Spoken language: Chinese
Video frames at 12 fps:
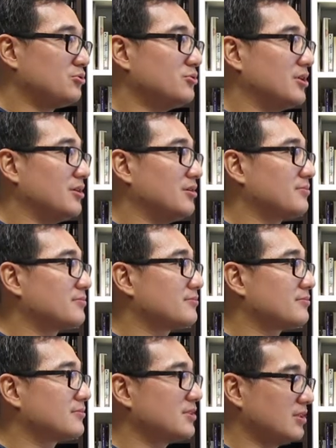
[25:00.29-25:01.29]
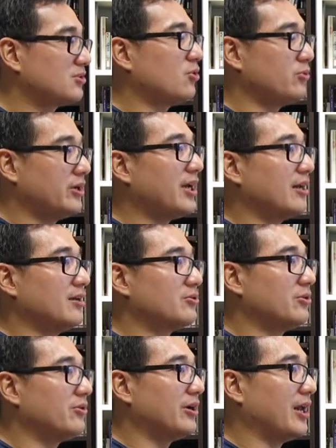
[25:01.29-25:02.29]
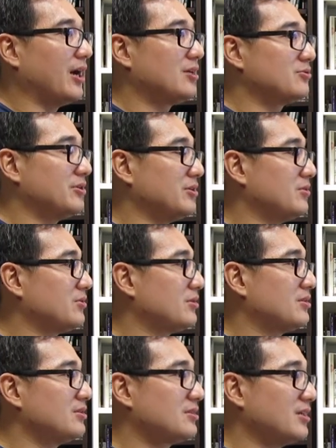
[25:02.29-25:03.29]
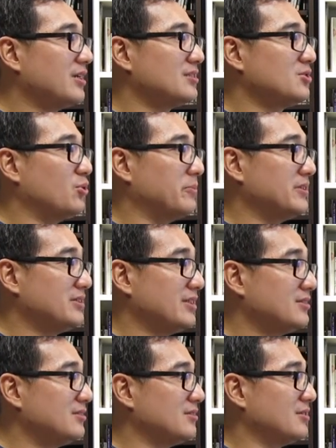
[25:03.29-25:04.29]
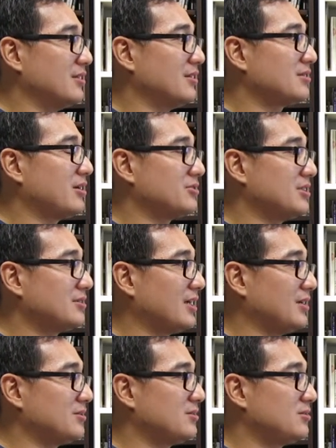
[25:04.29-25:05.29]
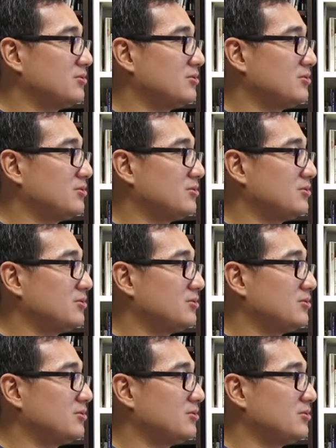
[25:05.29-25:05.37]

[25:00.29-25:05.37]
去的都回来了啦，都回来了，都回来了，所以这也是我们坚持的，到现在